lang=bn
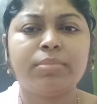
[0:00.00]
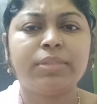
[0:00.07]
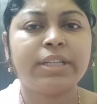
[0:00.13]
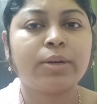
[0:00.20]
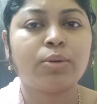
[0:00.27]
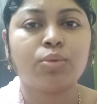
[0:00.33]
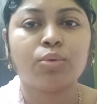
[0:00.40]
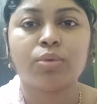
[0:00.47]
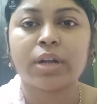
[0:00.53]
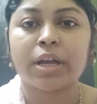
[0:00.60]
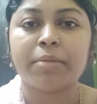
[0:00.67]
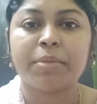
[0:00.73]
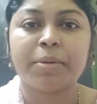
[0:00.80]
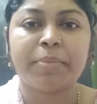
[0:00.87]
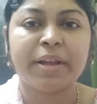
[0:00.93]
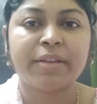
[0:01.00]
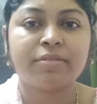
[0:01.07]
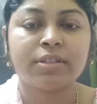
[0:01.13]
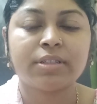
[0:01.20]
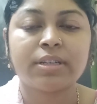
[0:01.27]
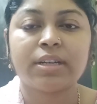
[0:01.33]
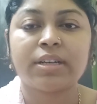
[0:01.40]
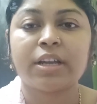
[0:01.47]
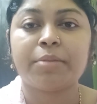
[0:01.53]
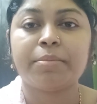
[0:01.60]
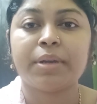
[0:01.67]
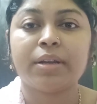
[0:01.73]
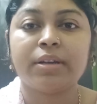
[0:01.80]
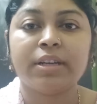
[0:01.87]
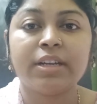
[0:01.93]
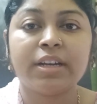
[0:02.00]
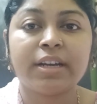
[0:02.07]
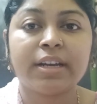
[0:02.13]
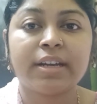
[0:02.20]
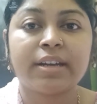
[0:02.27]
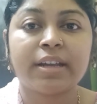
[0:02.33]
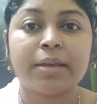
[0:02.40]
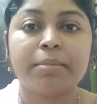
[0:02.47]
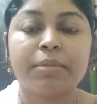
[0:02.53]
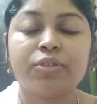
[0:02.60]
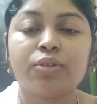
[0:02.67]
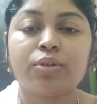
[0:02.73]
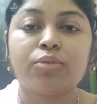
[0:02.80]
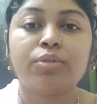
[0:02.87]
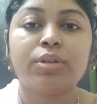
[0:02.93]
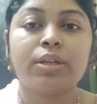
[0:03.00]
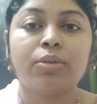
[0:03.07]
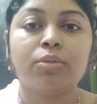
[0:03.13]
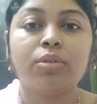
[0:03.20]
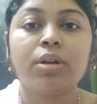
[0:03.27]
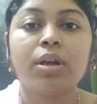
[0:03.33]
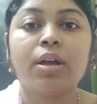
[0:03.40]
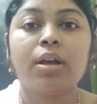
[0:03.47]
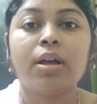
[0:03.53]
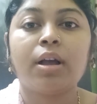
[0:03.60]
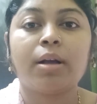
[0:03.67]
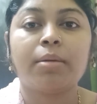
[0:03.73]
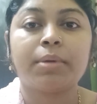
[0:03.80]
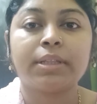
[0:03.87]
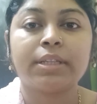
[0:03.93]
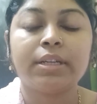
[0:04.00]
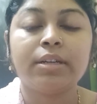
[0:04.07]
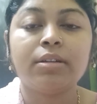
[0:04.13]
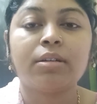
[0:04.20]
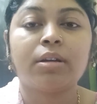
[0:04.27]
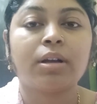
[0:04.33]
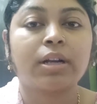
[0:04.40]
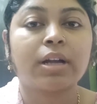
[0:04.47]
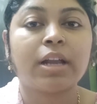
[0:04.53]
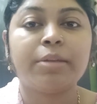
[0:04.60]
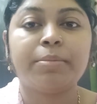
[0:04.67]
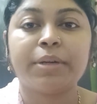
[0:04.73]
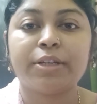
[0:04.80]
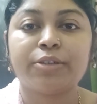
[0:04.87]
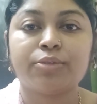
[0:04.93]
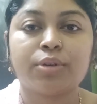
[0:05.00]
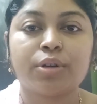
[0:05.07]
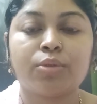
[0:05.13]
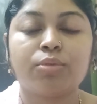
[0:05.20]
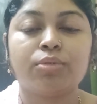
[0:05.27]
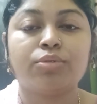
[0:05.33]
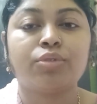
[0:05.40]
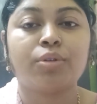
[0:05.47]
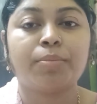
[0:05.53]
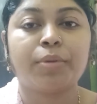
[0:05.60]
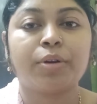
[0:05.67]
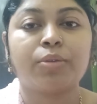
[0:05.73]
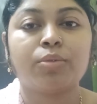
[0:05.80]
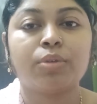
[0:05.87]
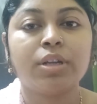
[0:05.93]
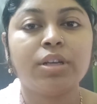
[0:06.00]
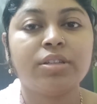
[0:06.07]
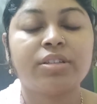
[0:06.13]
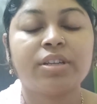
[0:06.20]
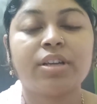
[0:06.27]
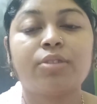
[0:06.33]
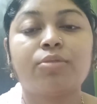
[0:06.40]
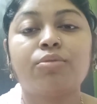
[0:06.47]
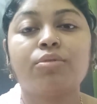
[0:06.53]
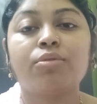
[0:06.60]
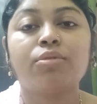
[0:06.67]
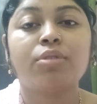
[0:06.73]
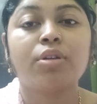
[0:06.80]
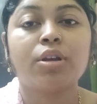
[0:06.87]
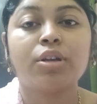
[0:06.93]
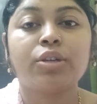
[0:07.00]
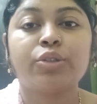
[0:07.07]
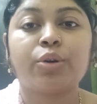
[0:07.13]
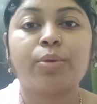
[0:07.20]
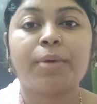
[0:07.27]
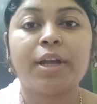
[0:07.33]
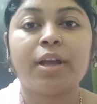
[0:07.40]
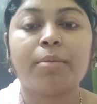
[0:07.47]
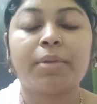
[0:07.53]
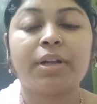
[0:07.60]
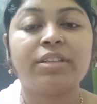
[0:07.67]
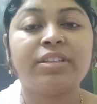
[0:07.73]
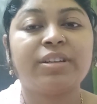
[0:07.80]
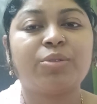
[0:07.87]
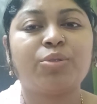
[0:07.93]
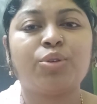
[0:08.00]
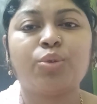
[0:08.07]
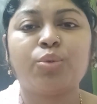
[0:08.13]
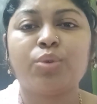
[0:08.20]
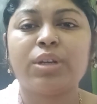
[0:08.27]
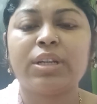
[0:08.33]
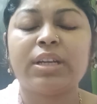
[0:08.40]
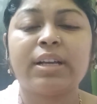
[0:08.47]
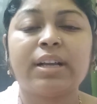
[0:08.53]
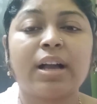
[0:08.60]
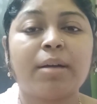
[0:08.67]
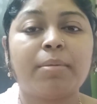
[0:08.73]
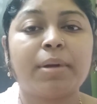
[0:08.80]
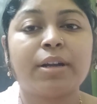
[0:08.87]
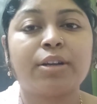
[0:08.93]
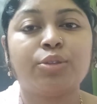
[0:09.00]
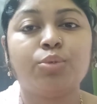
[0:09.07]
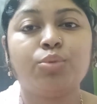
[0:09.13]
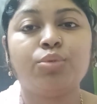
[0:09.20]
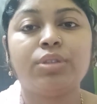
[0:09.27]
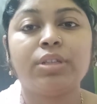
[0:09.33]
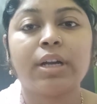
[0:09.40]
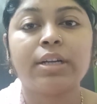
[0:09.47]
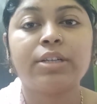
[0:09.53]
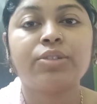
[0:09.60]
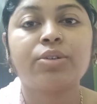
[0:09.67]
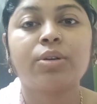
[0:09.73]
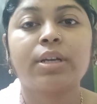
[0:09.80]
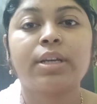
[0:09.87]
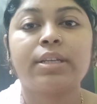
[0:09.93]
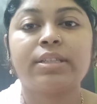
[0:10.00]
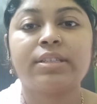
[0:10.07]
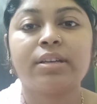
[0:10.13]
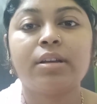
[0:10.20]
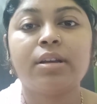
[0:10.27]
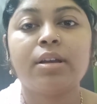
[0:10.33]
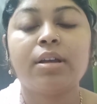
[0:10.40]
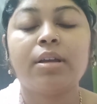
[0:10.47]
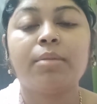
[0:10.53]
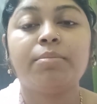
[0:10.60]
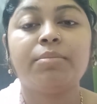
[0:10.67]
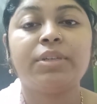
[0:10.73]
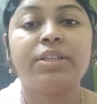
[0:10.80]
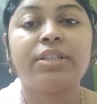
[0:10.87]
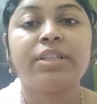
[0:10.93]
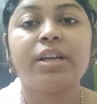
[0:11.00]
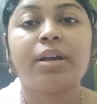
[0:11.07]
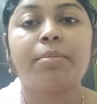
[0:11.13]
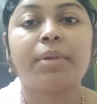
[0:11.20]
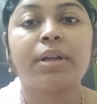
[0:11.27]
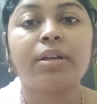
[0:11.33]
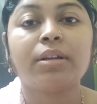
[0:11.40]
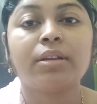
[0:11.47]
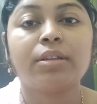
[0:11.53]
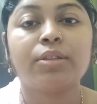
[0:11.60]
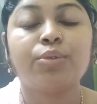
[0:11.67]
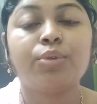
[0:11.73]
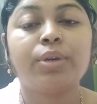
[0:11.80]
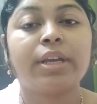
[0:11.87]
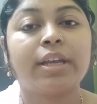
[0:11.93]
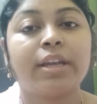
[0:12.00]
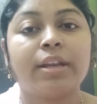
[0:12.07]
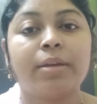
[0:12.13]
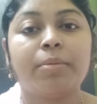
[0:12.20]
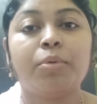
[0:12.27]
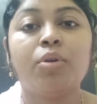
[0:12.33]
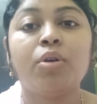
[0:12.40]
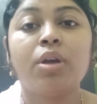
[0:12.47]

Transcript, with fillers: যে কোনো টাইমে ব্রেকফাস্টের টাইমে ডিনারের টাইমে যখনই হোক আমাদের খালি পেটের সঙ্গে কোনো সম্পর্ক নেই যে কোনো সময় আমরা যে কোনো রুটি খাবার দুধ যার সঙ্গে ইচ্ছা মিশিয়ে আমরা কিন্তু খেয়ে নেব